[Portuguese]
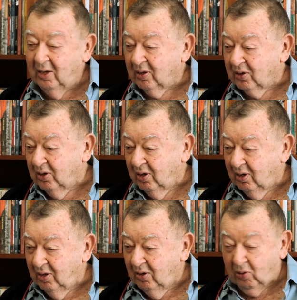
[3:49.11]
Quer dizer,
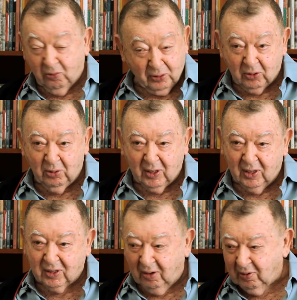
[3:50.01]
o Alfredo não
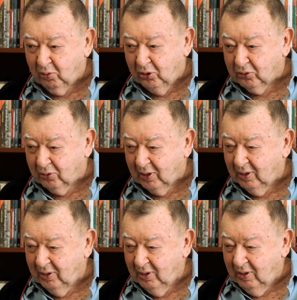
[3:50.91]
acreditava muito, né?
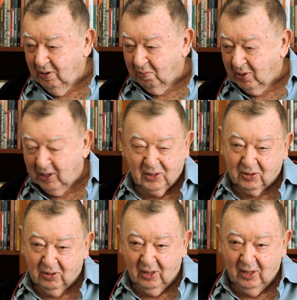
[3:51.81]
Mas
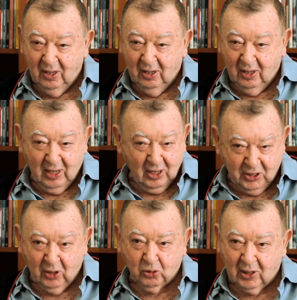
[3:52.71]
eh, e ele
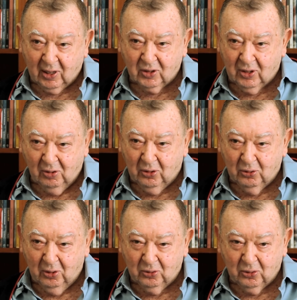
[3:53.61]
tinha toda a razão. Eu
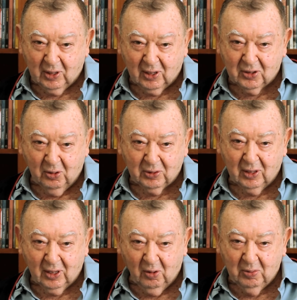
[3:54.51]
dou toda a razão que
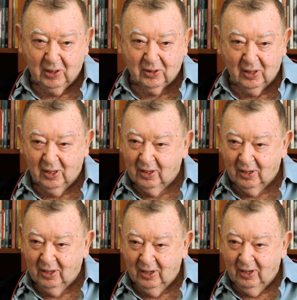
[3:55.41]
realmente
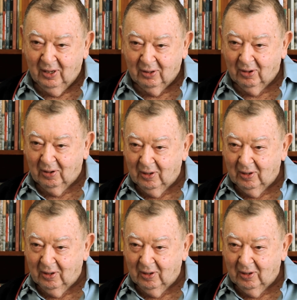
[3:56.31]
não.